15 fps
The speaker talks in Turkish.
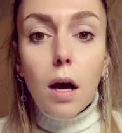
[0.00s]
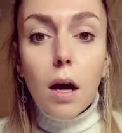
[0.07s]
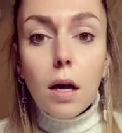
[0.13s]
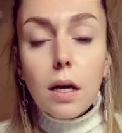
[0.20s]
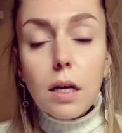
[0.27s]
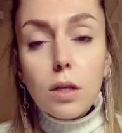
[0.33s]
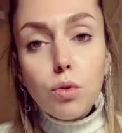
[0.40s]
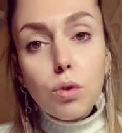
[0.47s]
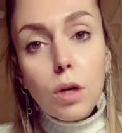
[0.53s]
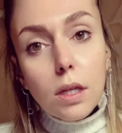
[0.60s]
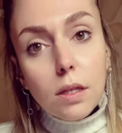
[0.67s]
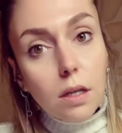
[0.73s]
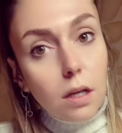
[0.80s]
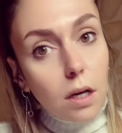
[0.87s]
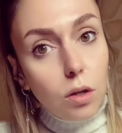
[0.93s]
E,
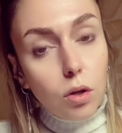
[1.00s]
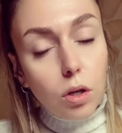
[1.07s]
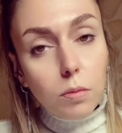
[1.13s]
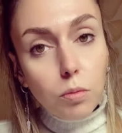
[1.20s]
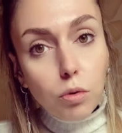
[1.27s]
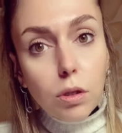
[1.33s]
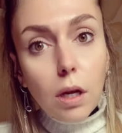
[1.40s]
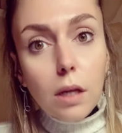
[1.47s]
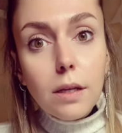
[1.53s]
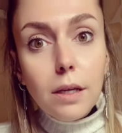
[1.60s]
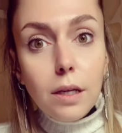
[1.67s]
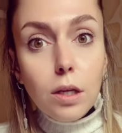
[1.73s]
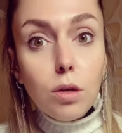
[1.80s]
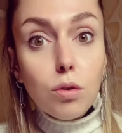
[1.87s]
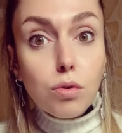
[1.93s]
tükettiğin kalori bundan
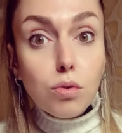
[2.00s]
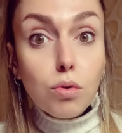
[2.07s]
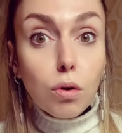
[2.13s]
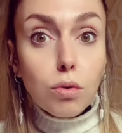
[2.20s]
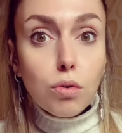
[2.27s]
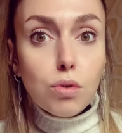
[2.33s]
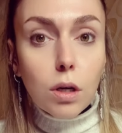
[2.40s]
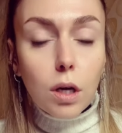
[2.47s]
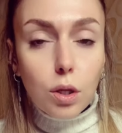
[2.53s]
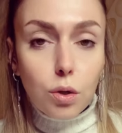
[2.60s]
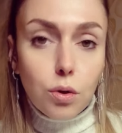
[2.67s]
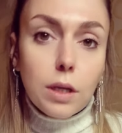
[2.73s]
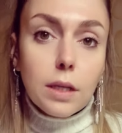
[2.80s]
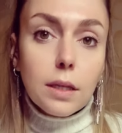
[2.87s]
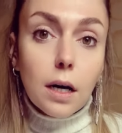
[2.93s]
200-400
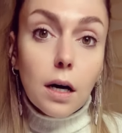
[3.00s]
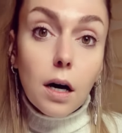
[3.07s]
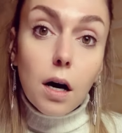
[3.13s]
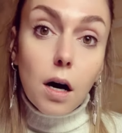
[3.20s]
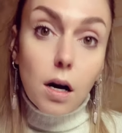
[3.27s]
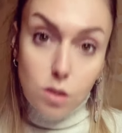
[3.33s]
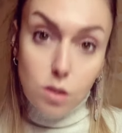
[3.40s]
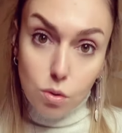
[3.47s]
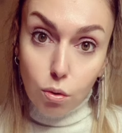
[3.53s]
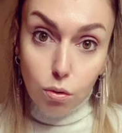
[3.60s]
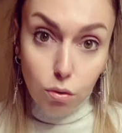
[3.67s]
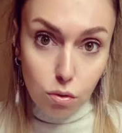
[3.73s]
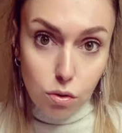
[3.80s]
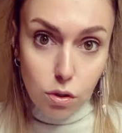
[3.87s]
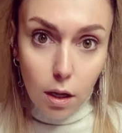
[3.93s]
kalori daha az
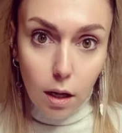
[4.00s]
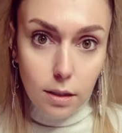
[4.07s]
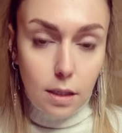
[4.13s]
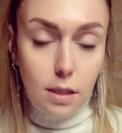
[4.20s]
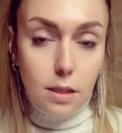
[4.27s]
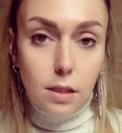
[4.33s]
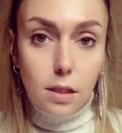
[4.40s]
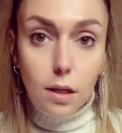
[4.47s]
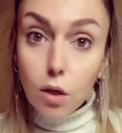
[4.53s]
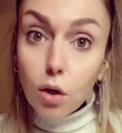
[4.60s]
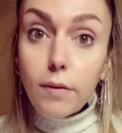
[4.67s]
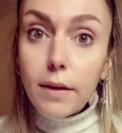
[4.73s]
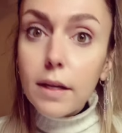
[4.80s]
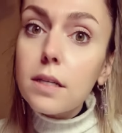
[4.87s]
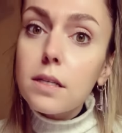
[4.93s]
olursa Deniz kilo
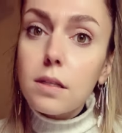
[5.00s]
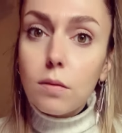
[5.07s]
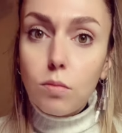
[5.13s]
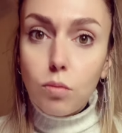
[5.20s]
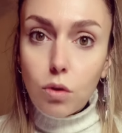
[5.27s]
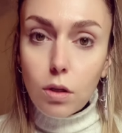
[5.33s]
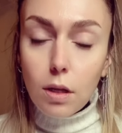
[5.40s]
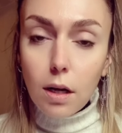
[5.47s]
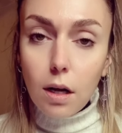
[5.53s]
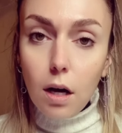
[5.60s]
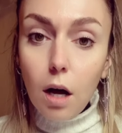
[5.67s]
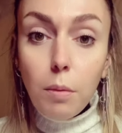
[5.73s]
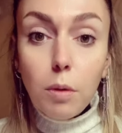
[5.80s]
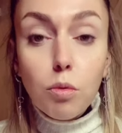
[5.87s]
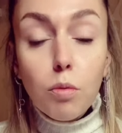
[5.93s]
verirsin mutlaka.
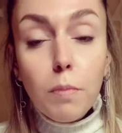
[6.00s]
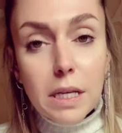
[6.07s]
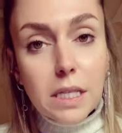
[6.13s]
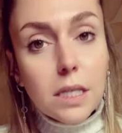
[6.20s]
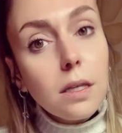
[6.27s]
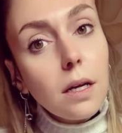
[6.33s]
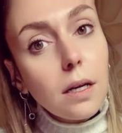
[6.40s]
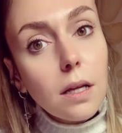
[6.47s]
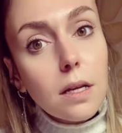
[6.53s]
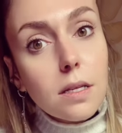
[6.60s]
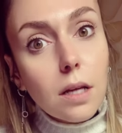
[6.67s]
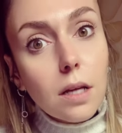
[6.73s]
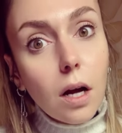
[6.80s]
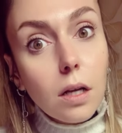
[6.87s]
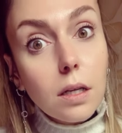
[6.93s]
Ama bu besinleri de
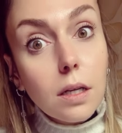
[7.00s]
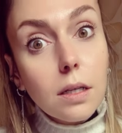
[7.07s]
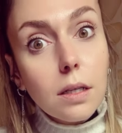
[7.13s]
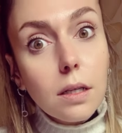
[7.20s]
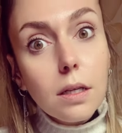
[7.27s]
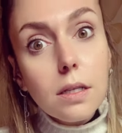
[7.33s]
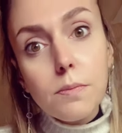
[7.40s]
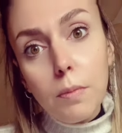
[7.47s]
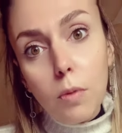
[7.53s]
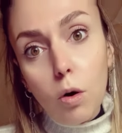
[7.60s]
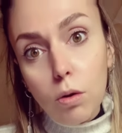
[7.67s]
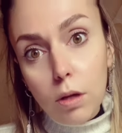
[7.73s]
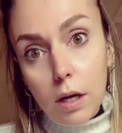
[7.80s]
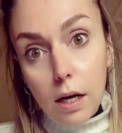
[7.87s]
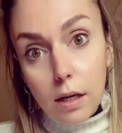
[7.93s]
sağlıklı
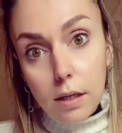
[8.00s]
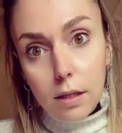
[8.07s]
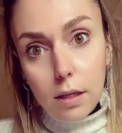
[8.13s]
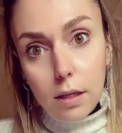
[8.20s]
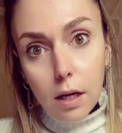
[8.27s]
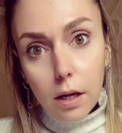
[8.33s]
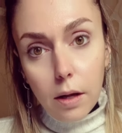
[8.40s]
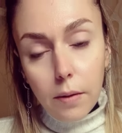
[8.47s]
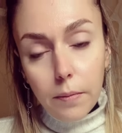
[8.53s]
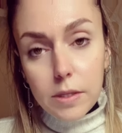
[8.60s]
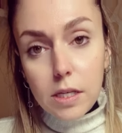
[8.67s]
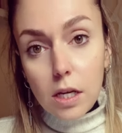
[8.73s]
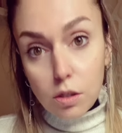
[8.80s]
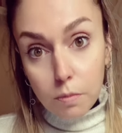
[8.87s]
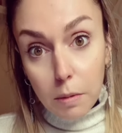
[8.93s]
olarak
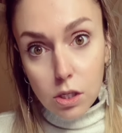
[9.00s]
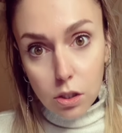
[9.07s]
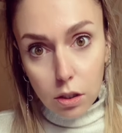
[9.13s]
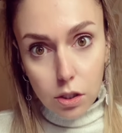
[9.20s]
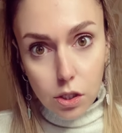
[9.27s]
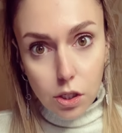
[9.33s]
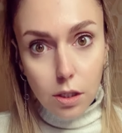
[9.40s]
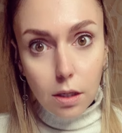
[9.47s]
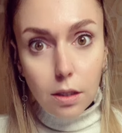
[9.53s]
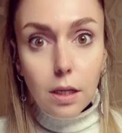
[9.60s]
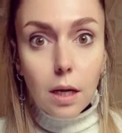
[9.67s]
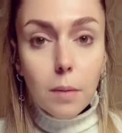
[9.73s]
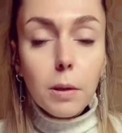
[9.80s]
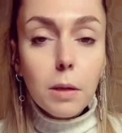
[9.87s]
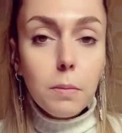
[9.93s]
seçmeye çalış
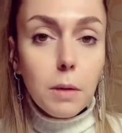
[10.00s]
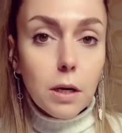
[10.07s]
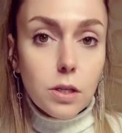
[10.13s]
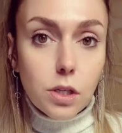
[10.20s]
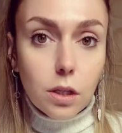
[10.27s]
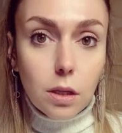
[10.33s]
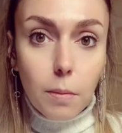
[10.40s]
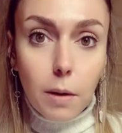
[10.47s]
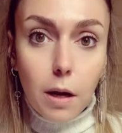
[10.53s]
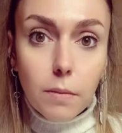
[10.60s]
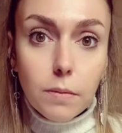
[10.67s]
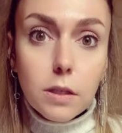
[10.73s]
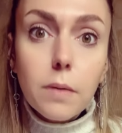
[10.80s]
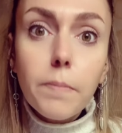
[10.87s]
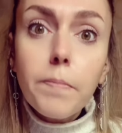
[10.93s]
diye bana bir açıklama
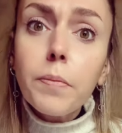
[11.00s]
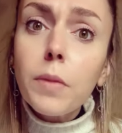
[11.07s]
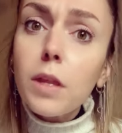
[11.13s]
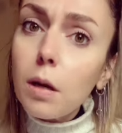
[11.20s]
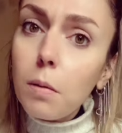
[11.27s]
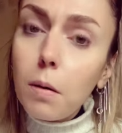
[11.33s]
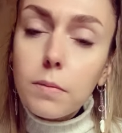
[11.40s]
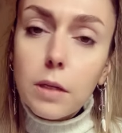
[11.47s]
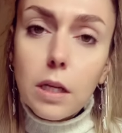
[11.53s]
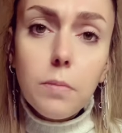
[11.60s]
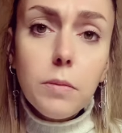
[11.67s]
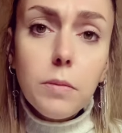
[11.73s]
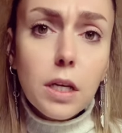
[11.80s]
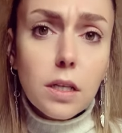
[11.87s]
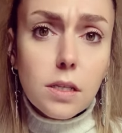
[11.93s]
yaptı. Tamam dedim
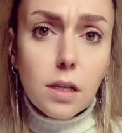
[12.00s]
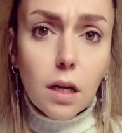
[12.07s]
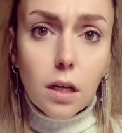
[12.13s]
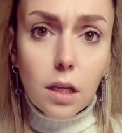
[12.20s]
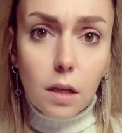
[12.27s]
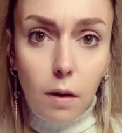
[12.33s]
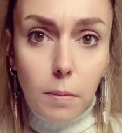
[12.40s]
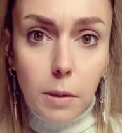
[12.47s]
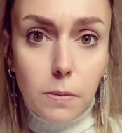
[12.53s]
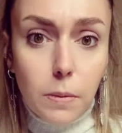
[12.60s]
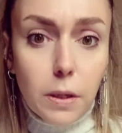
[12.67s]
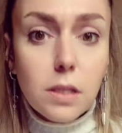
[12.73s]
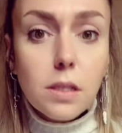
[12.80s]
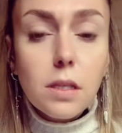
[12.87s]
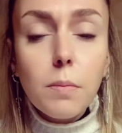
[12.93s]
diyetisyenle devam
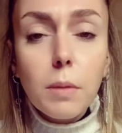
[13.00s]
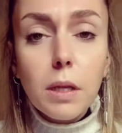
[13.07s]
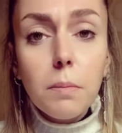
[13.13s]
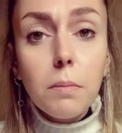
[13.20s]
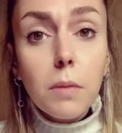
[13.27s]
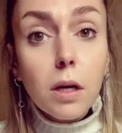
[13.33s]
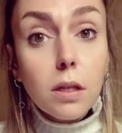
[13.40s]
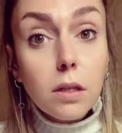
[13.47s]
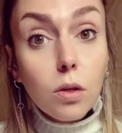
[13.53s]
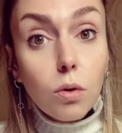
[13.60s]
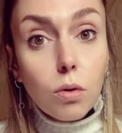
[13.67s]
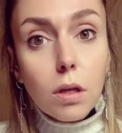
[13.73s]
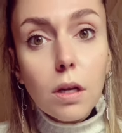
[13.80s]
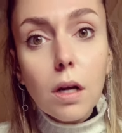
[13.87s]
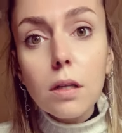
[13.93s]
etmek istemedim. Maddi
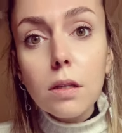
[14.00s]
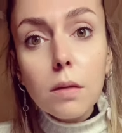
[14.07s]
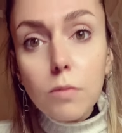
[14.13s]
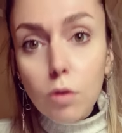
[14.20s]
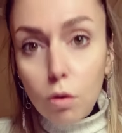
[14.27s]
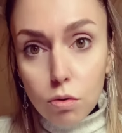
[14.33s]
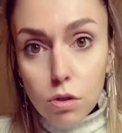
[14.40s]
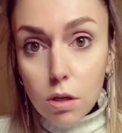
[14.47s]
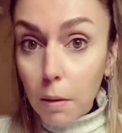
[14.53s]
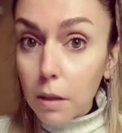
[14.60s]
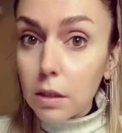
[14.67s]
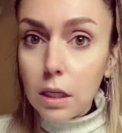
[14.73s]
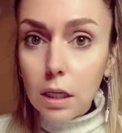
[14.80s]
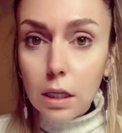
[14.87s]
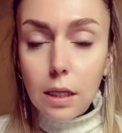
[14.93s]
olanaklarım da o zaman
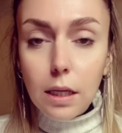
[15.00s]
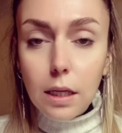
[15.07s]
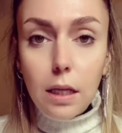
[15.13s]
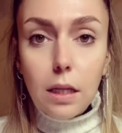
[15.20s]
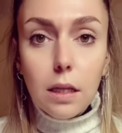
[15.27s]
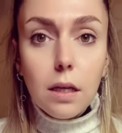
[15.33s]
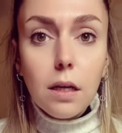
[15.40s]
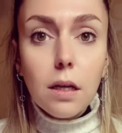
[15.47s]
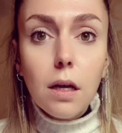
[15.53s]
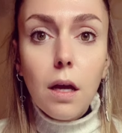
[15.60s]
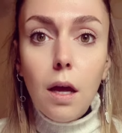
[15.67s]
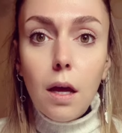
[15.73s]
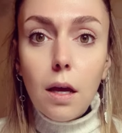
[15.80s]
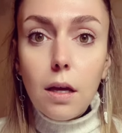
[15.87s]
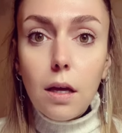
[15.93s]
iyi değildi.
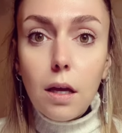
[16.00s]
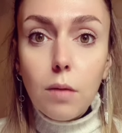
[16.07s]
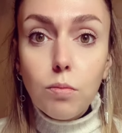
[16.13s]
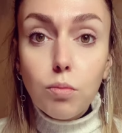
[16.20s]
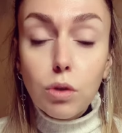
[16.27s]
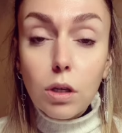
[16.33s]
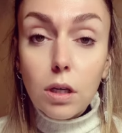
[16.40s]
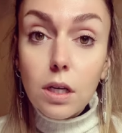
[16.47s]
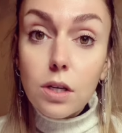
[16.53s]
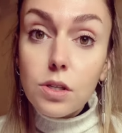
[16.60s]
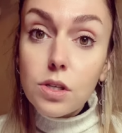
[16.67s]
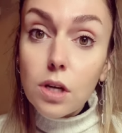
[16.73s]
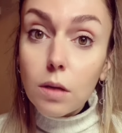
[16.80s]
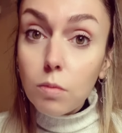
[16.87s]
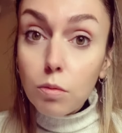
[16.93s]
E, buna
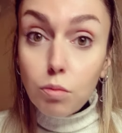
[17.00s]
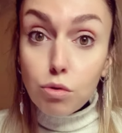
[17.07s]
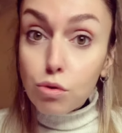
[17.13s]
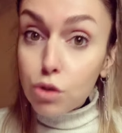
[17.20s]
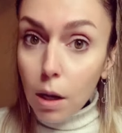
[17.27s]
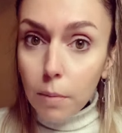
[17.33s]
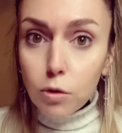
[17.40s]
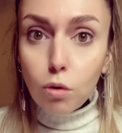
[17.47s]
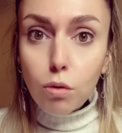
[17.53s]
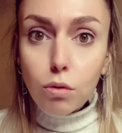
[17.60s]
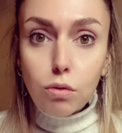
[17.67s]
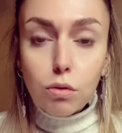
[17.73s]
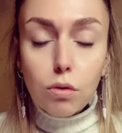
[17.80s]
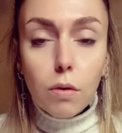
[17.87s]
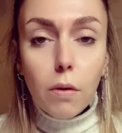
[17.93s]
ayıracak bir bütçem
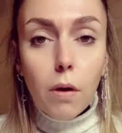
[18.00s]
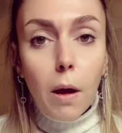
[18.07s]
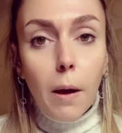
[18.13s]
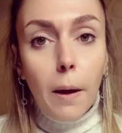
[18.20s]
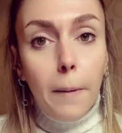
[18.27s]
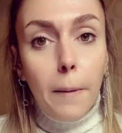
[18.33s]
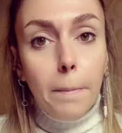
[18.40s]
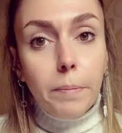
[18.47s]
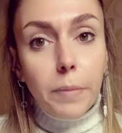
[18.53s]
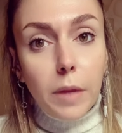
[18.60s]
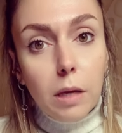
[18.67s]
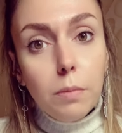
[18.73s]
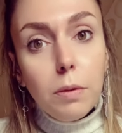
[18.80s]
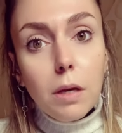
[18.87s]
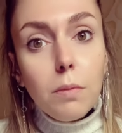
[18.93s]
yoktu
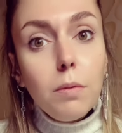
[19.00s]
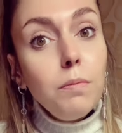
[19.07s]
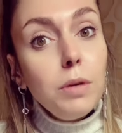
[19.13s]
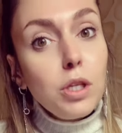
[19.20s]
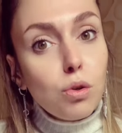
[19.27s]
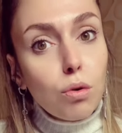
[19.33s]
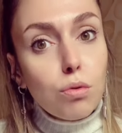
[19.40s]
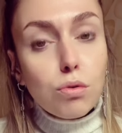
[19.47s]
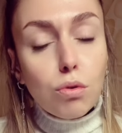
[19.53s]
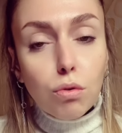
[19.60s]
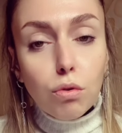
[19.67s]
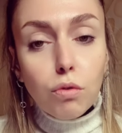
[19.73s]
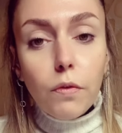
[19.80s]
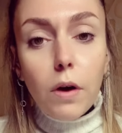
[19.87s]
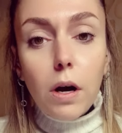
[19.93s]
gibi gibi birçok
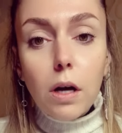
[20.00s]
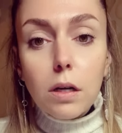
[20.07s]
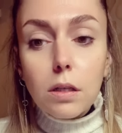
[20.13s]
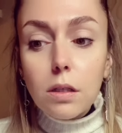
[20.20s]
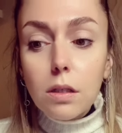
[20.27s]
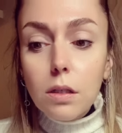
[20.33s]
sorun vardı.